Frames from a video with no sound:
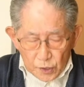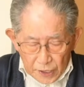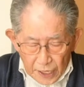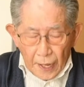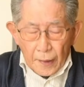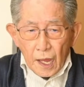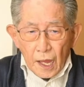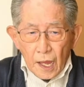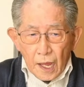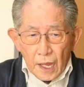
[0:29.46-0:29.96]

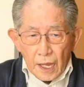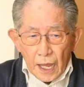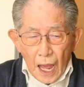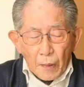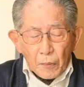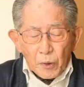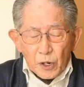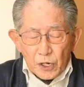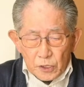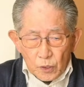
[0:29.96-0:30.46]
で、
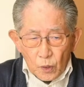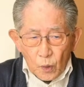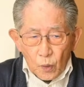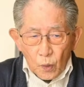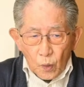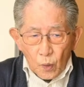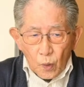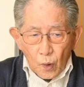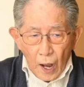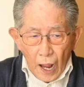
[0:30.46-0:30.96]
ヤモリの
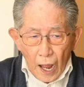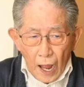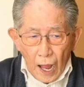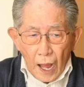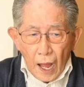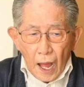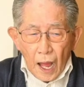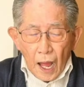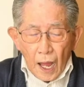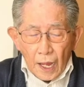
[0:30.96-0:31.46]
方が、
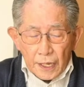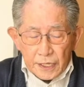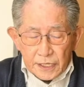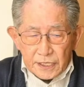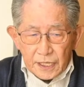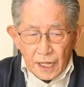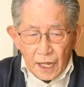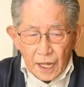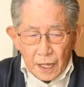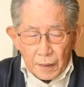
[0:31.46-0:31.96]

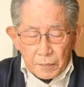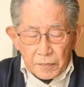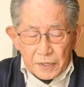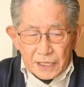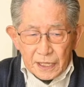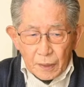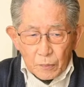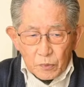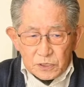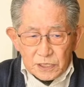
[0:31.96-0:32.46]
見
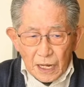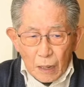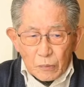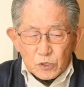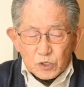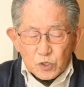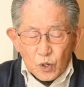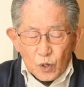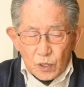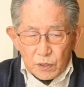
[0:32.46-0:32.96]
ても寒
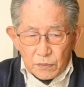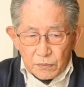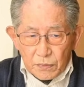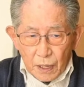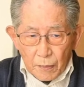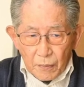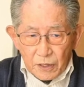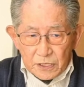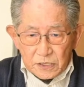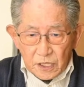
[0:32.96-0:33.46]
そうに見
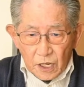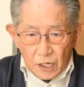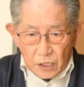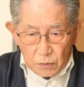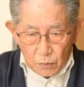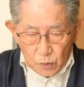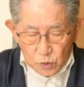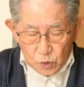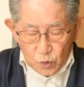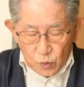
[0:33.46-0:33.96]
えますけれど
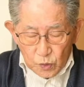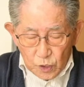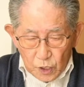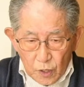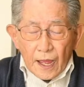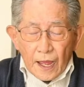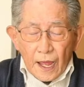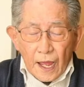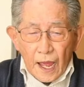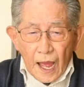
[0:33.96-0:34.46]
も、特に、
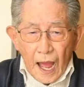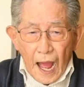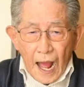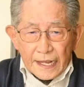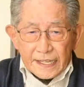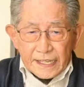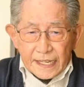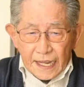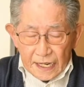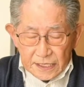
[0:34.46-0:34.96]

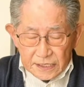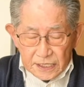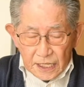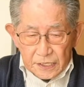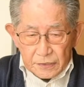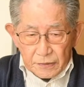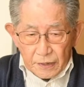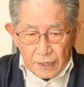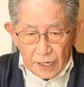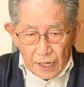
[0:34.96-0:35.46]
秋から
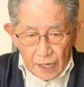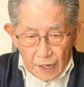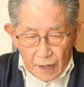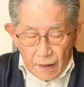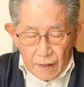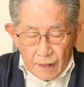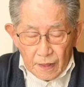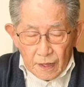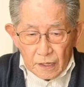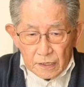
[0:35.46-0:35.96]
先はね。
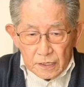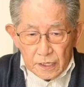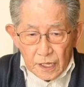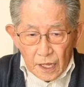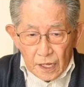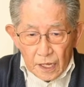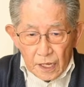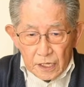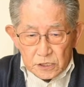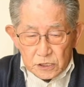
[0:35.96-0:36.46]

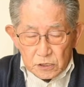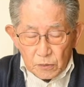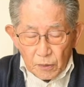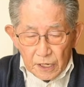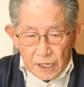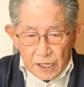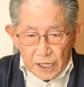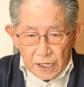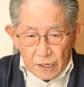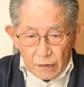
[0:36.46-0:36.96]
でいつの間
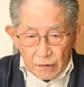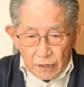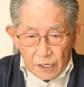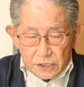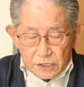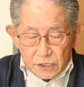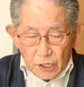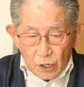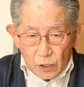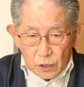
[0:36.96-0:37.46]
にかいなく
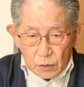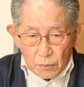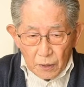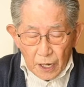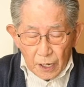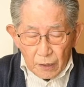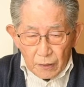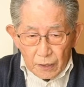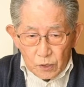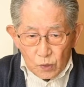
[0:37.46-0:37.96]
なっちゃうけども、
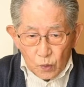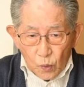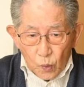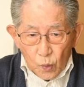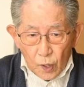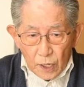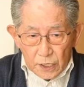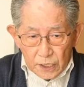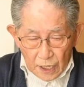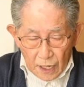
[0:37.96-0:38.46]
あれはどこ
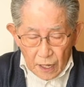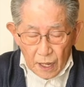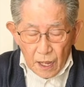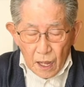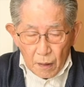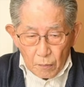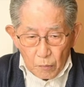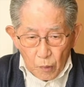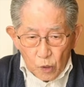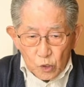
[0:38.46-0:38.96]
かで
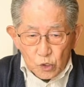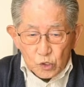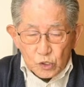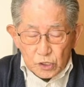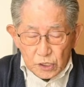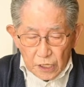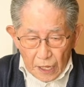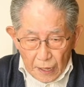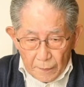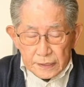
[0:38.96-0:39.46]
潜っ
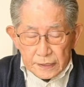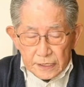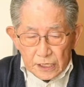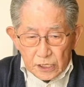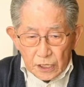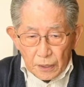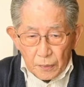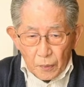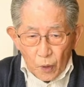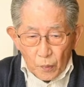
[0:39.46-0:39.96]
て、
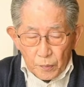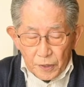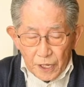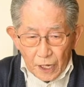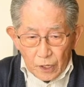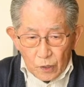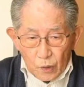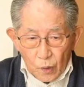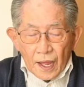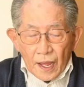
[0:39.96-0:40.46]
例えばお
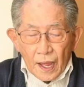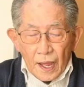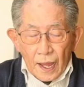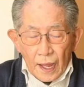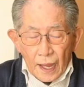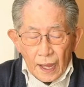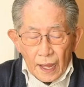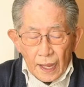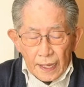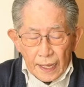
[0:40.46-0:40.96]
宮の、
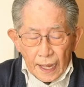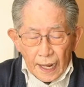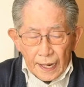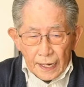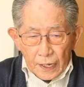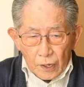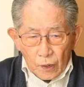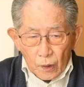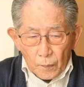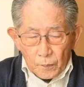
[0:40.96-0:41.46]
屋
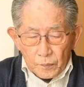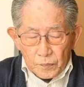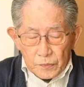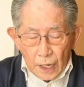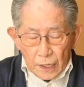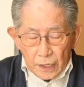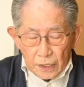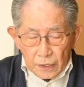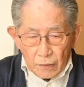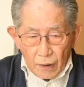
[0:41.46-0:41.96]
根の
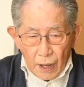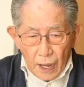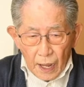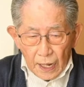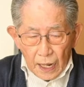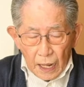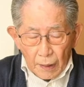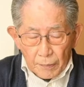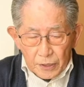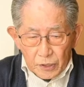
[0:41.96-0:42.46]
あるいは
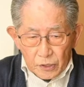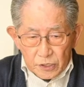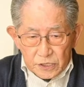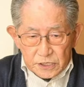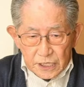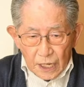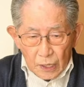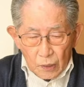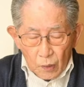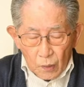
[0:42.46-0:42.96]
壁の
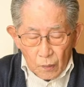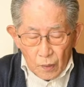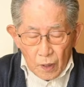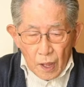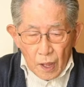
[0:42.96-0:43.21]
下の